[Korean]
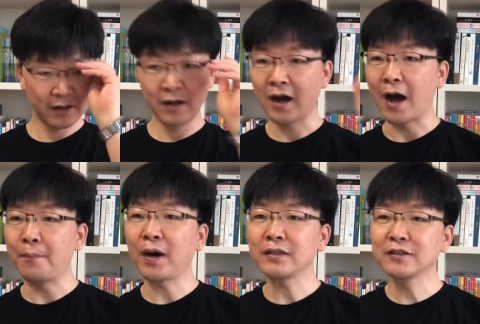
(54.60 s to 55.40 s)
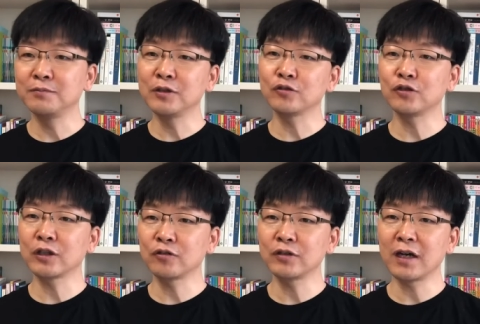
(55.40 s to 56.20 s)
아빠가 지금 미국 주식에
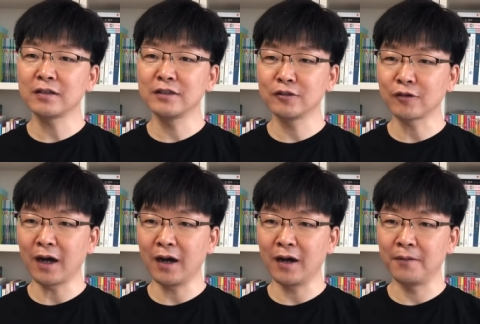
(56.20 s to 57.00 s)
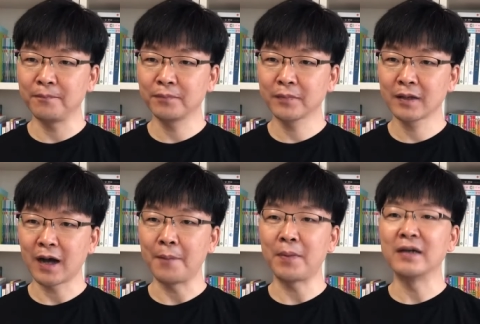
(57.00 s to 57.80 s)
투자하는 이유가
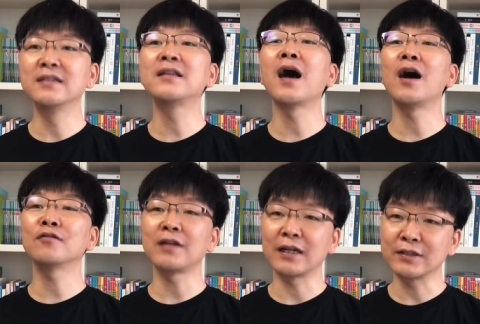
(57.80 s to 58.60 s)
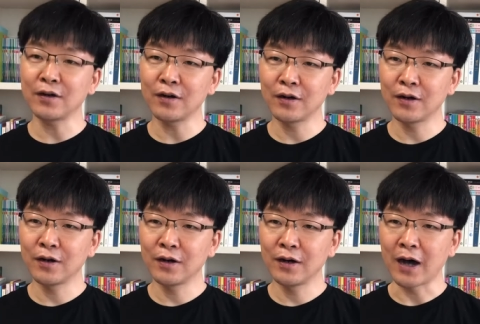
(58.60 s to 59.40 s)
아빠 은퇴하고 나서
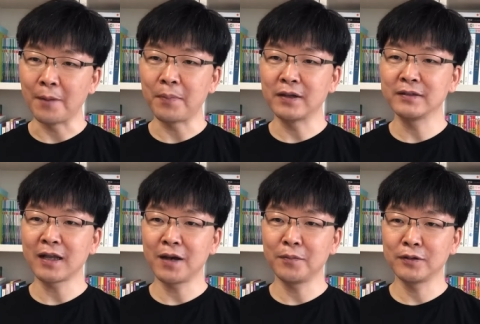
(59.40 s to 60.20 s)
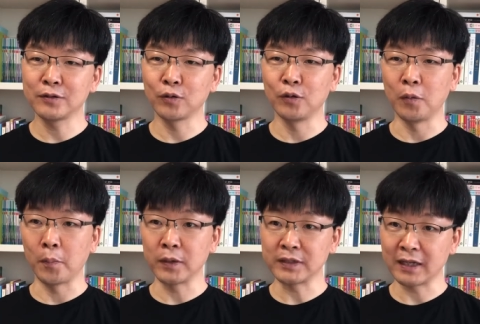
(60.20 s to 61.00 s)
아빠 은퇴하면 돈을 못
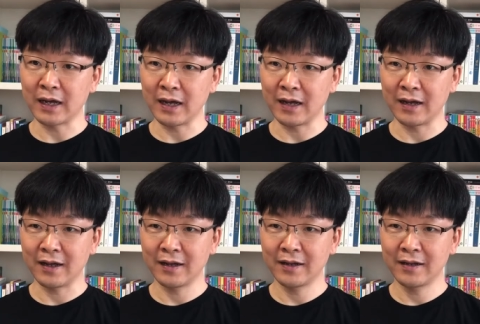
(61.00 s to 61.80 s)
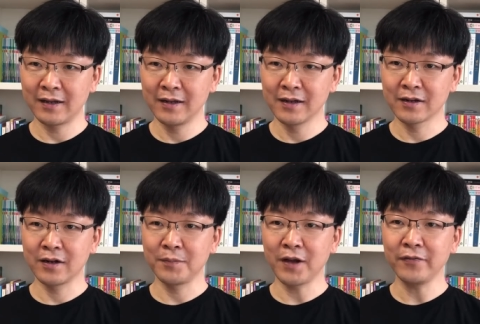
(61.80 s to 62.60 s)
벌잖아.
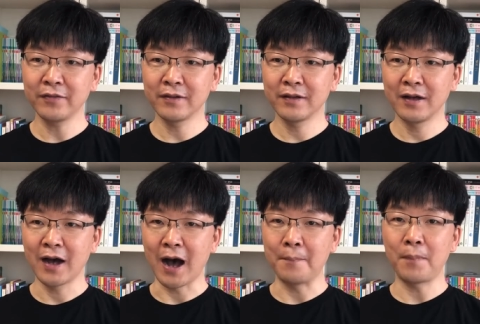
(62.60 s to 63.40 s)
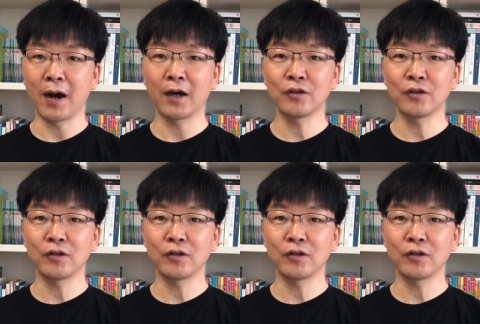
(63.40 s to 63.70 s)
그러면 아빠가